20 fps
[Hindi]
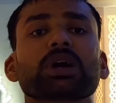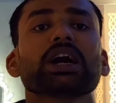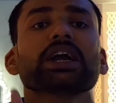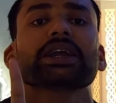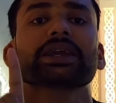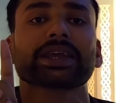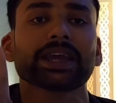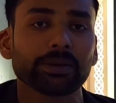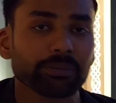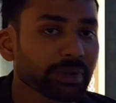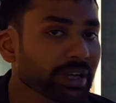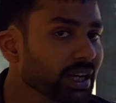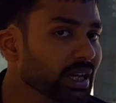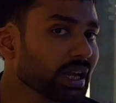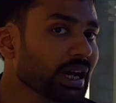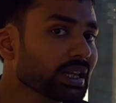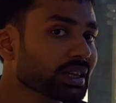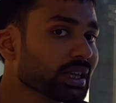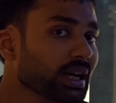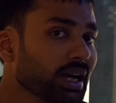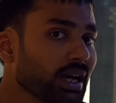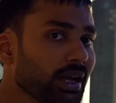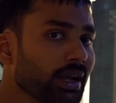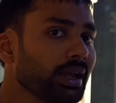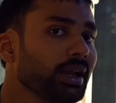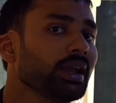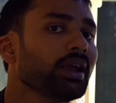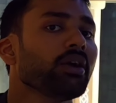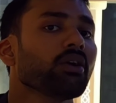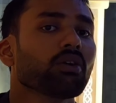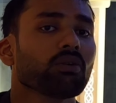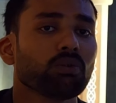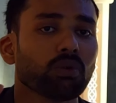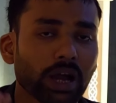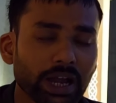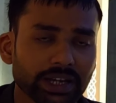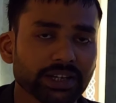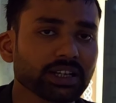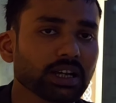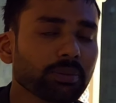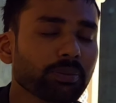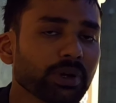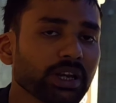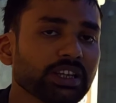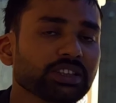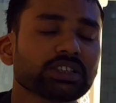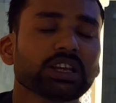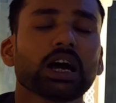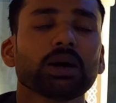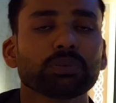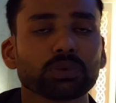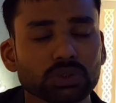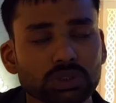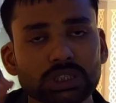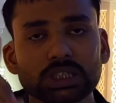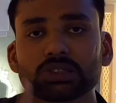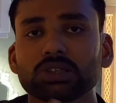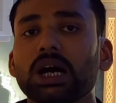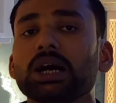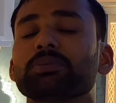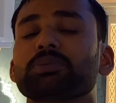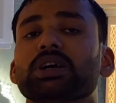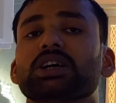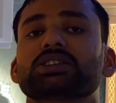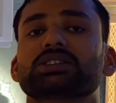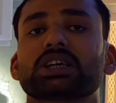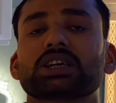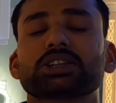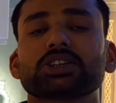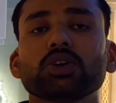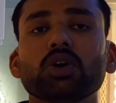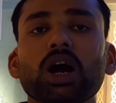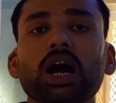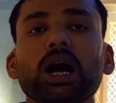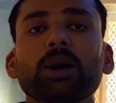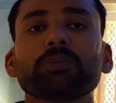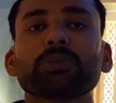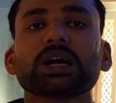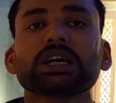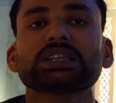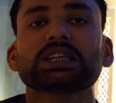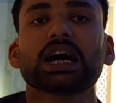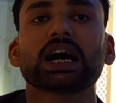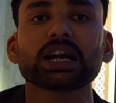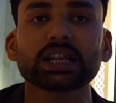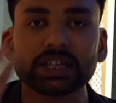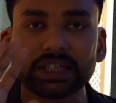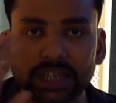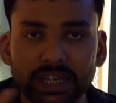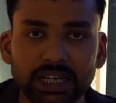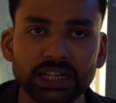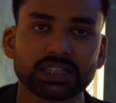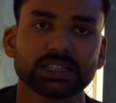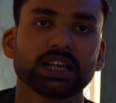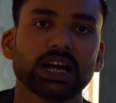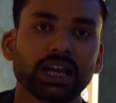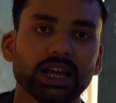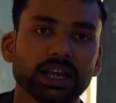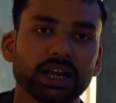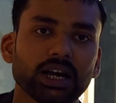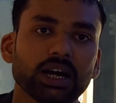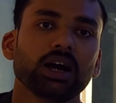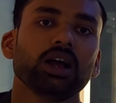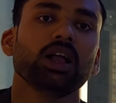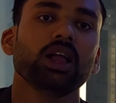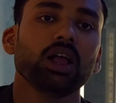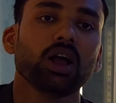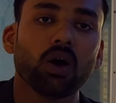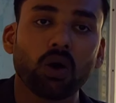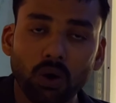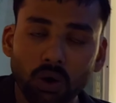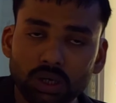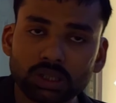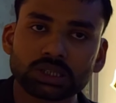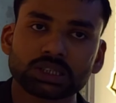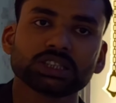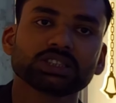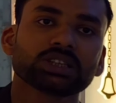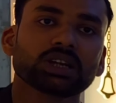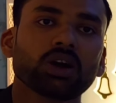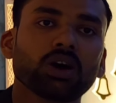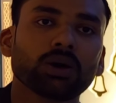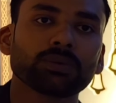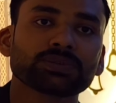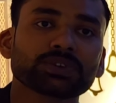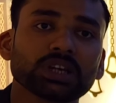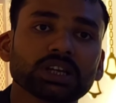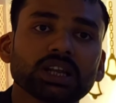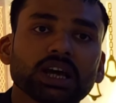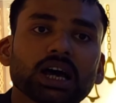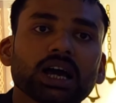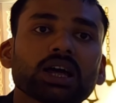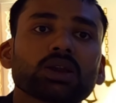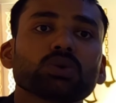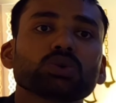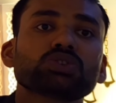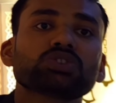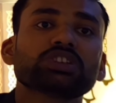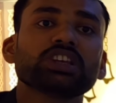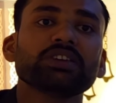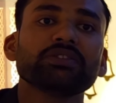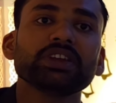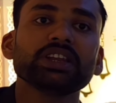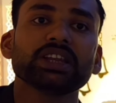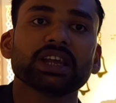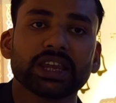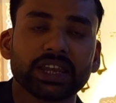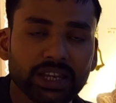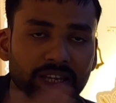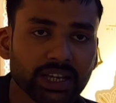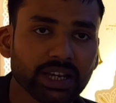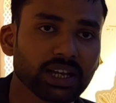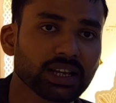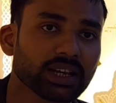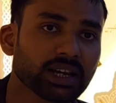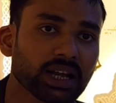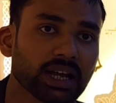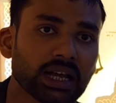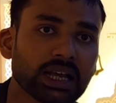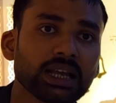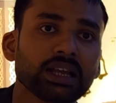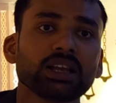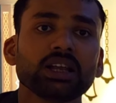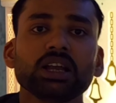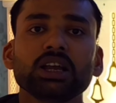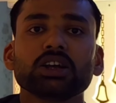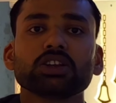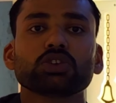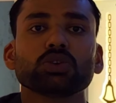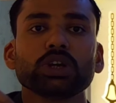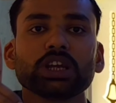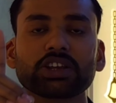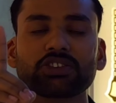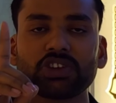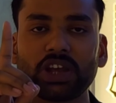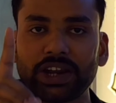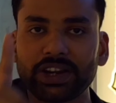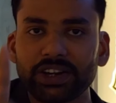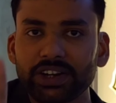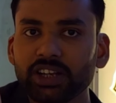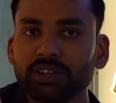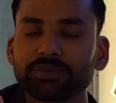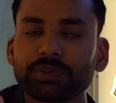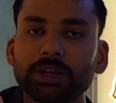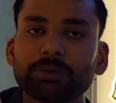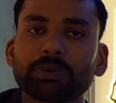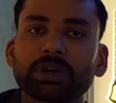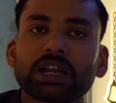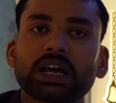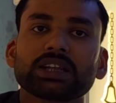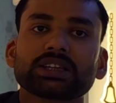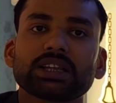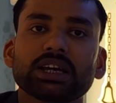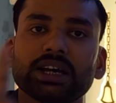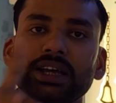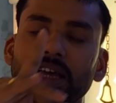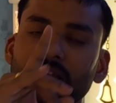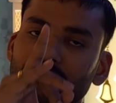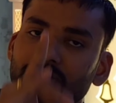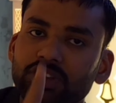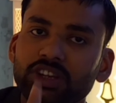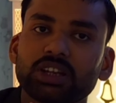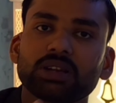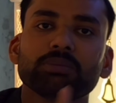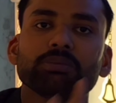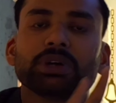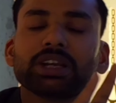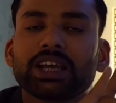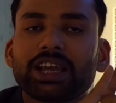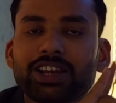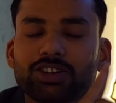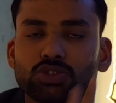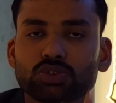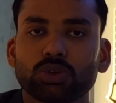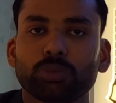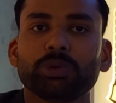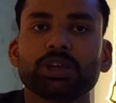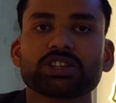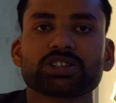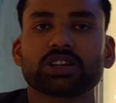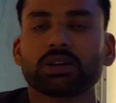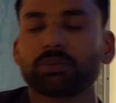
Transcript: का एक केमिकल आता है व्हाइट कपड़े से आप उससे साफ कर सकते हो आपका दाग निकल जाएगा और तीसरा ऑप्शन अगर उससे भी नहीं निकल रहा है तो एक सेंडिंग पेपर आता है 80 नंबर या 120